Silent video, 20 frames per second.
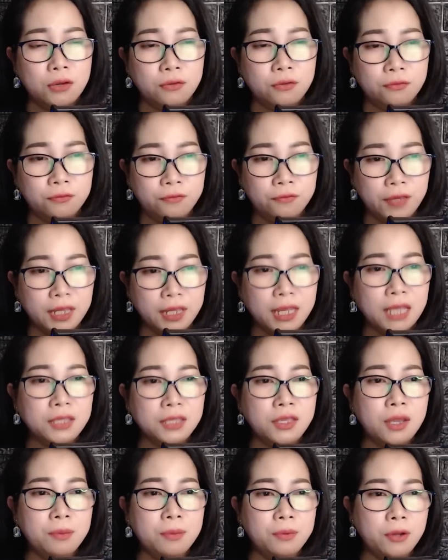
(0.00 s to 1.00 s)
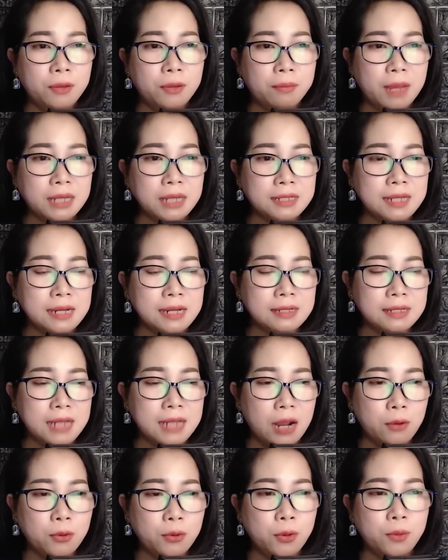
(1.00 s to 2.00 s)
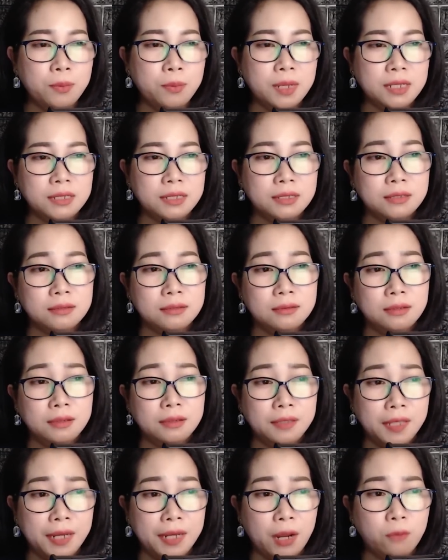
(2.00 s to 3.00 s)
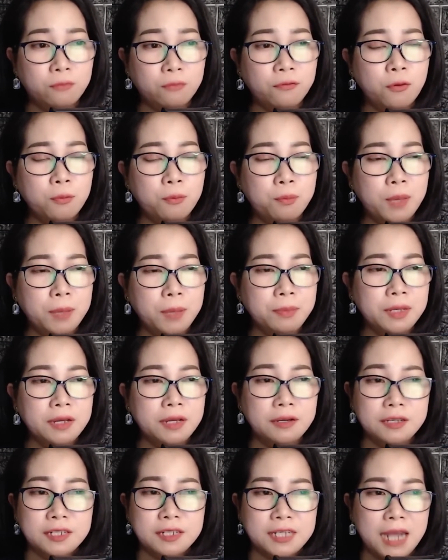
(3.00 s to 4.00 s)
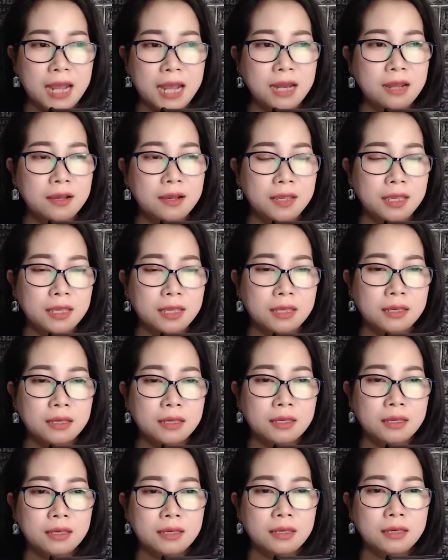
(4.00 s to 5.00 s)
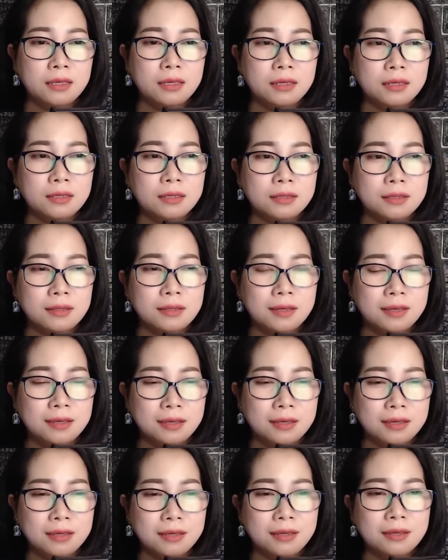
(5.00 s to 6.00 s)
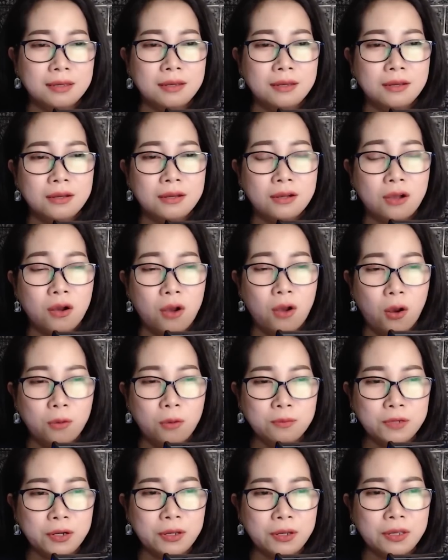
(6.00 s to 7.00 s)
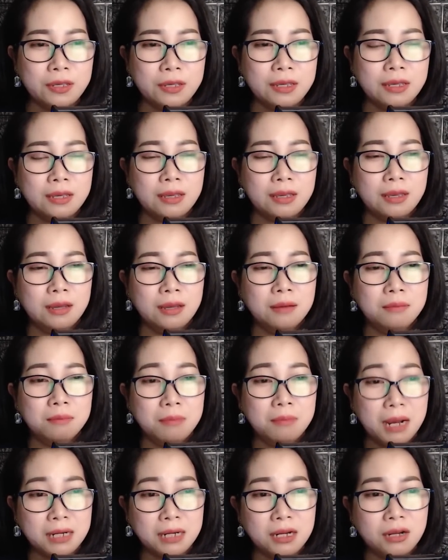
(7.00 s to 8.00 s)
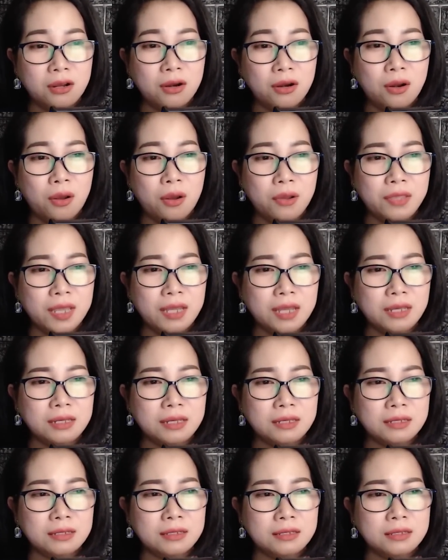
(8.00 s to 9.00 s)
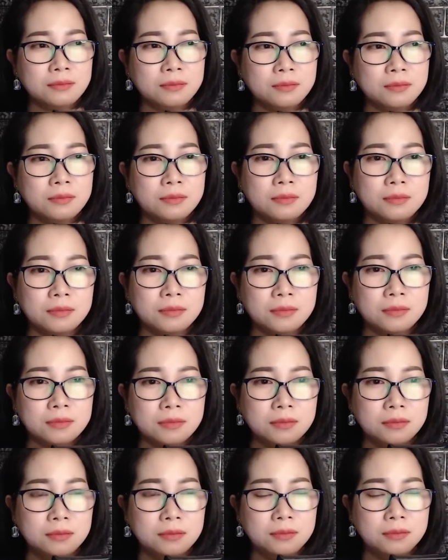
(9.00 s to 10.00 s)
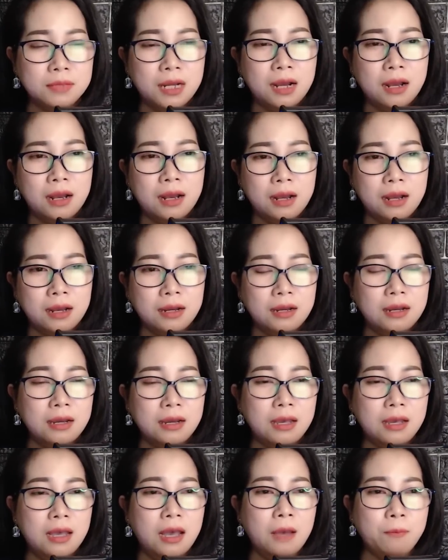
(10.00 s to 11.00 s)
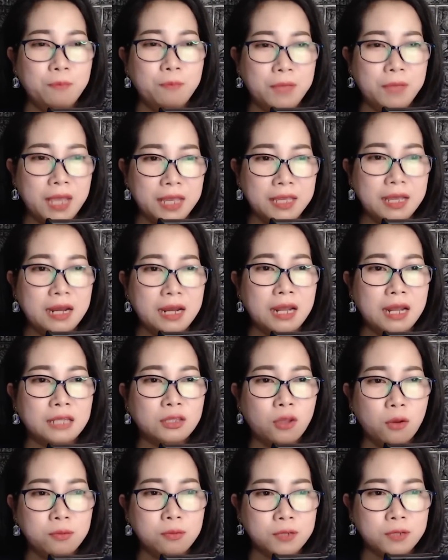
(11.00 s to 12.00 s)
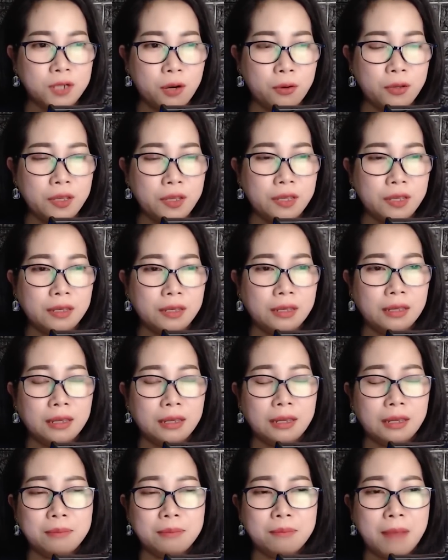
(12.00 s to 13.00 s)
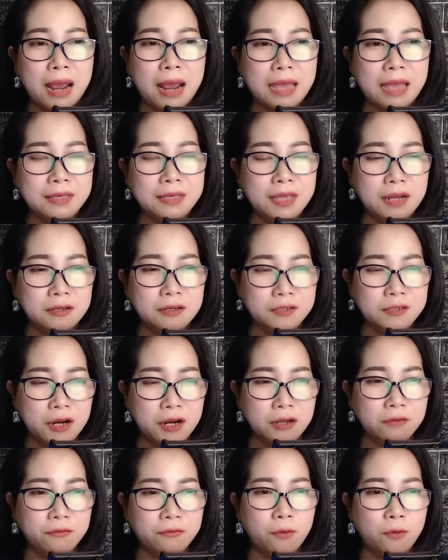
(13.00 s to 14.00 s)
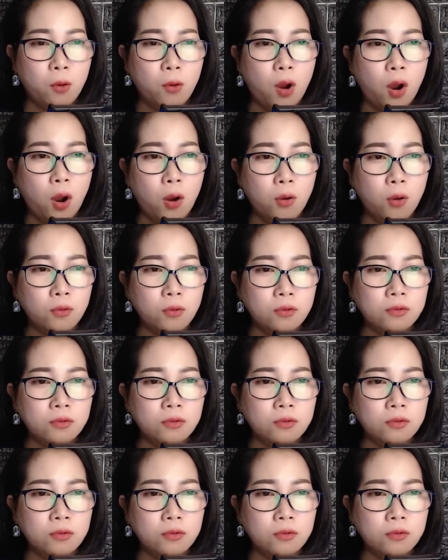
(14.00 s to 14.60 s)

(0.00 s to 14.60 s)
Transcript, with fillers: Viễn khẽ chớp đôi mắt sắc sảo của mình, nhìn ông Phúc mỉm cười trả lời: "À, con ổn rồi, bác đừng có lo nha." "À, vậy là tốt rồi, mai nhờ trời phù hộ."